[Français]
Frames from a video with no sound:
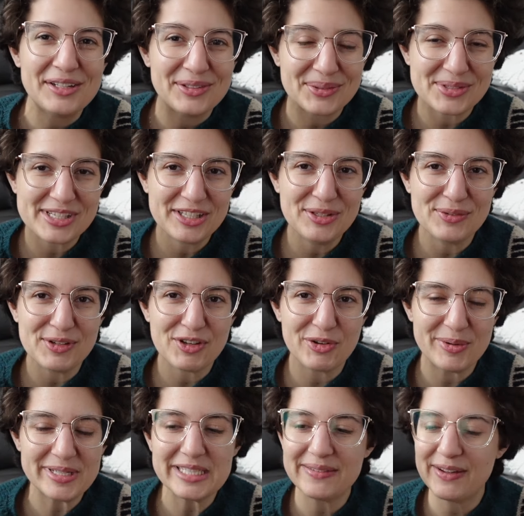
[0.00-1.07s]
Donc j'ai hâte de voir
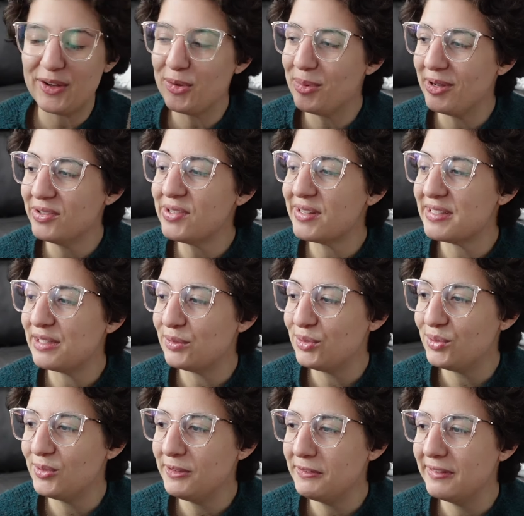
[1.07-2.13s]
comment ça va reprendre dans cette
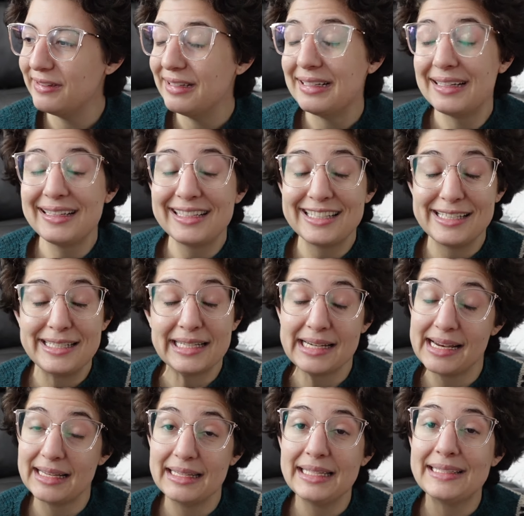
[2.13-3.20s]
suite. J'ai
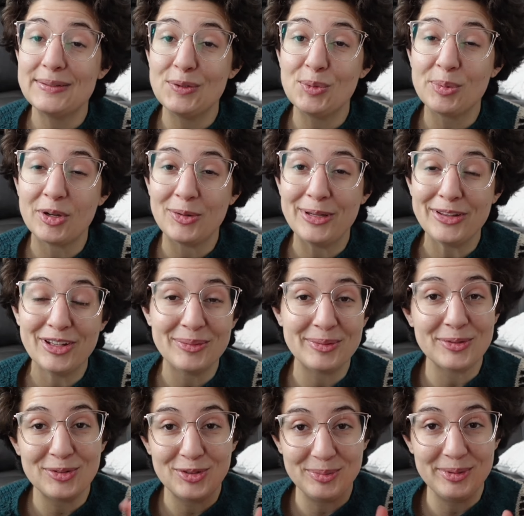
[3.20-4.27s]
regardé, j'ai lu le premier tome
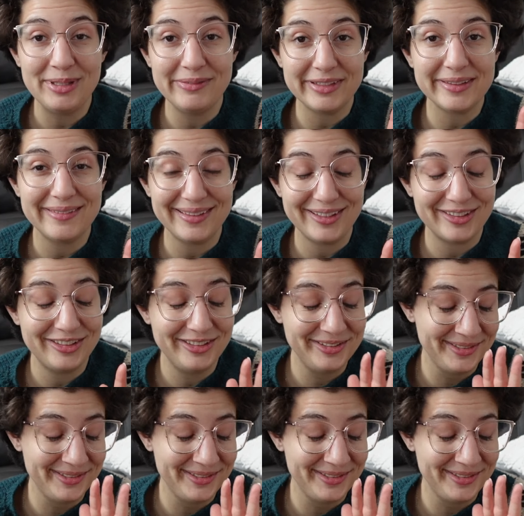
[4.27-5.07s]
en 2021.